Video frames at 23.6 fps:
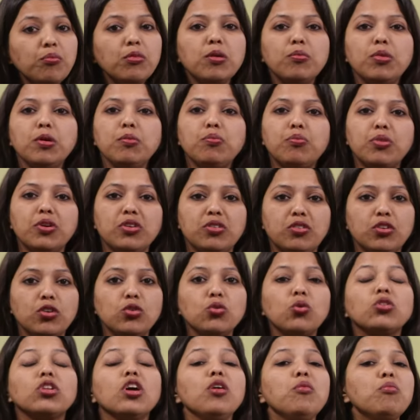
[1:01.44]
में भी प्रेजेंट
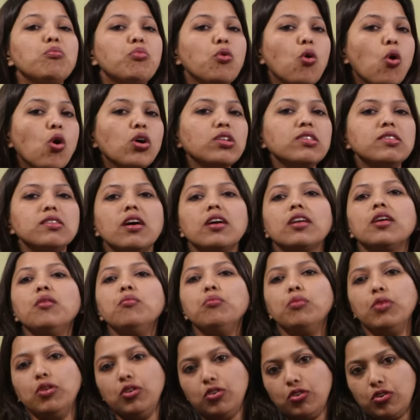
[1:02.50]
होते हैं बहुत सारे
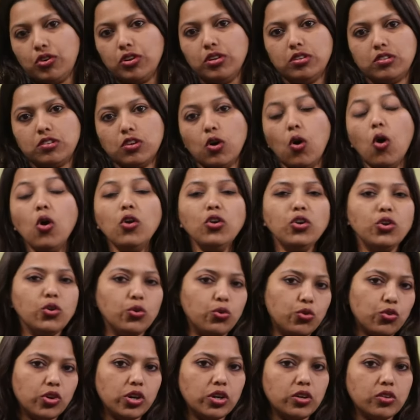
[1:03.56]
मिनरल्स और
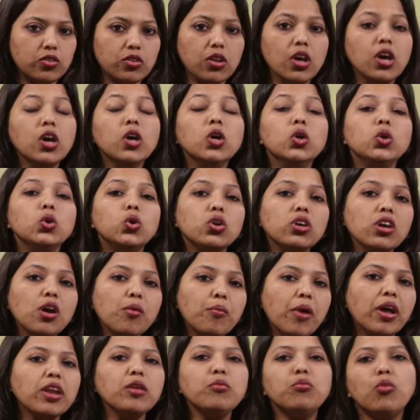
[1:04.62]
न्यूट्रिएंट्स जो कि
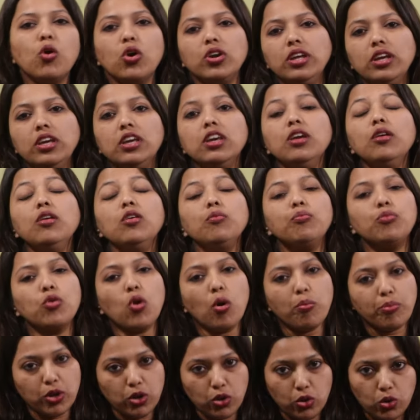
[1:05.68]
हमारी बॉडी की
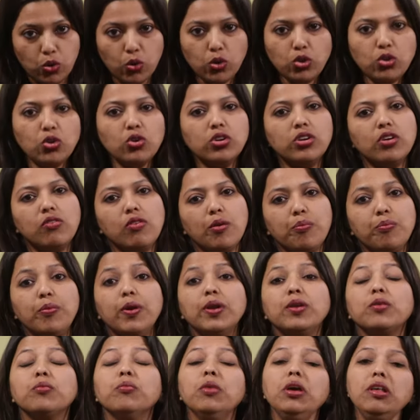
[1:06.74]
प्रॉपर ग्रोथ और
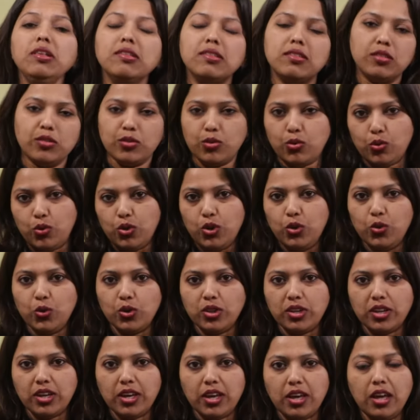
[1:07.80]
डेवलपमेंट में ज़रूरी
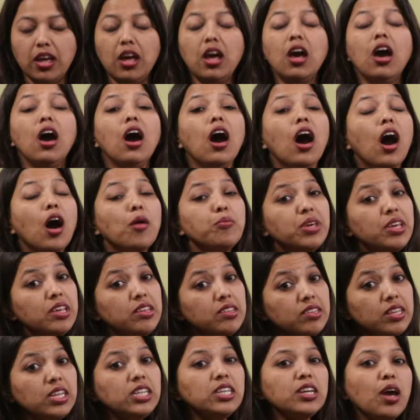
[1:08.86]
होते हैं हम
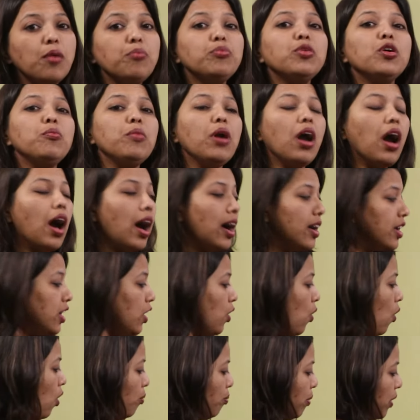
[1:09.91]
इसी चैप्टर में आगे
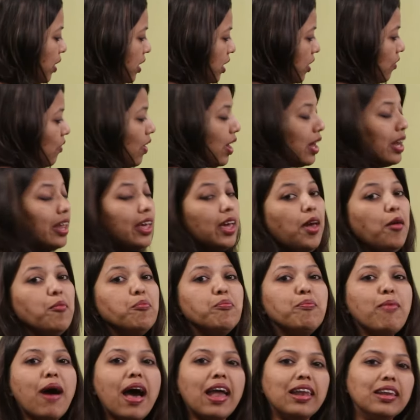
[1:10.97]
और पढ़ने वाले हैं
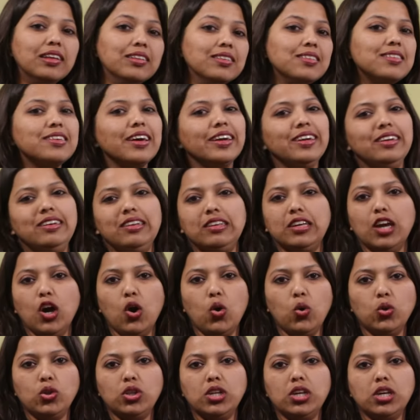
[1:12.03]
बैलेंस डाइट क्या
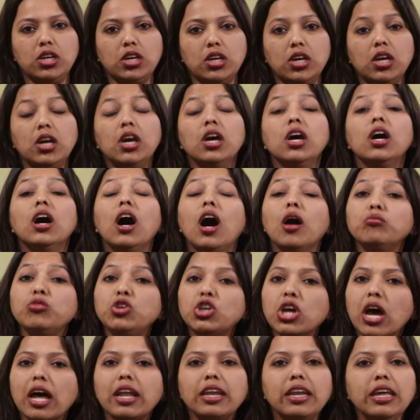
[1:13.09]
होती है हम
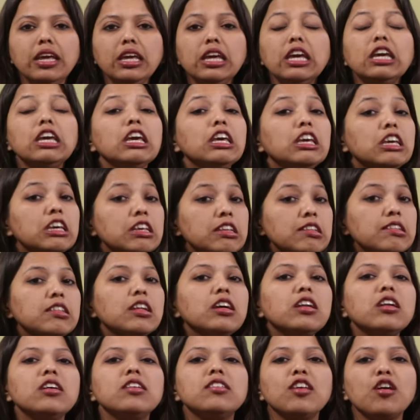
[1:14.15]
जानेंगे कि किस
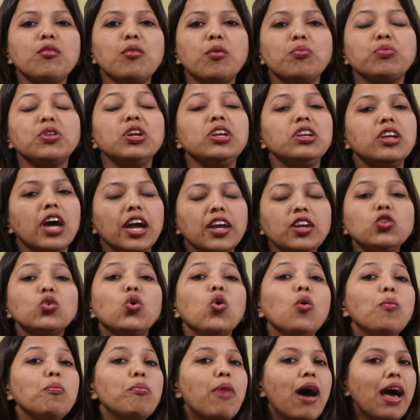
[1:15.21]
तरह से हम अपनी डाइट
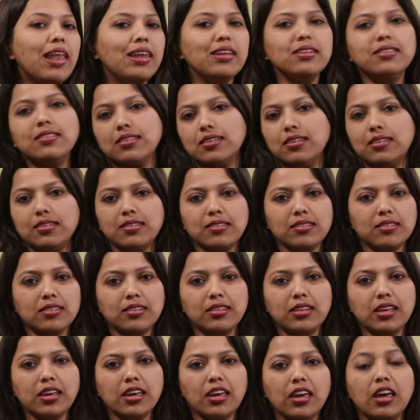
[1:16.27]
को बैलेंस कर
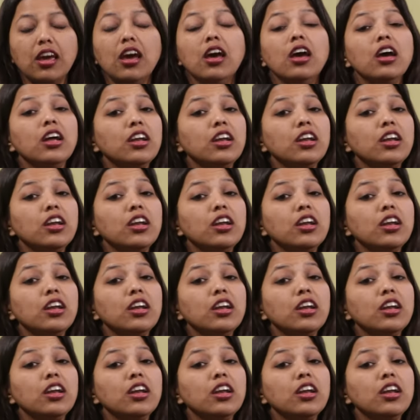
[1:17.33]
सकते हैं